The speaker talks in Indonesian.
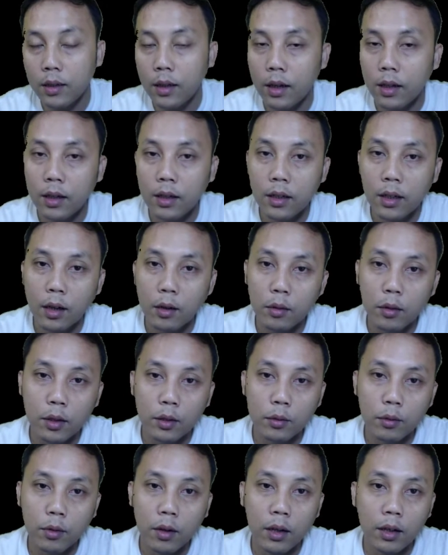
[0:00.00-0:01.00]
Karena di akun
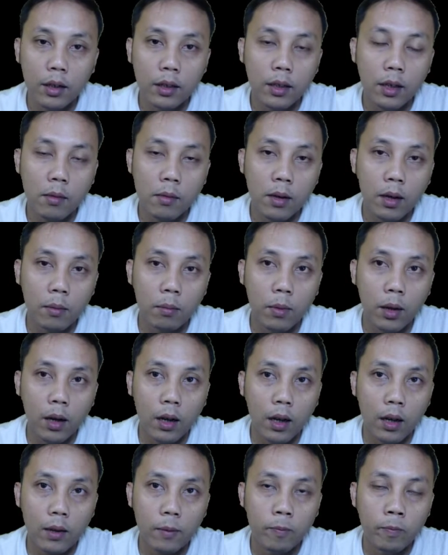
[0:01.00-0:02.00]
itu kan kita
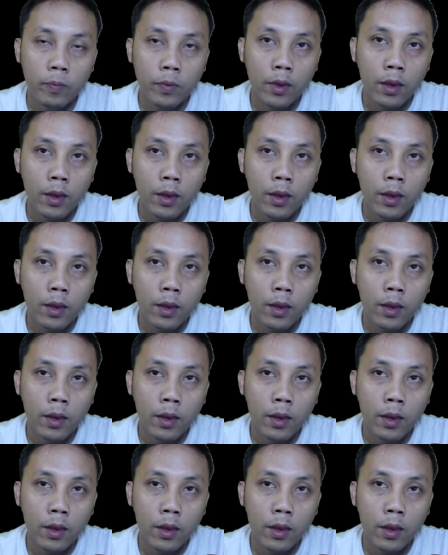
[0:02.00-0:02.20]
menambahkan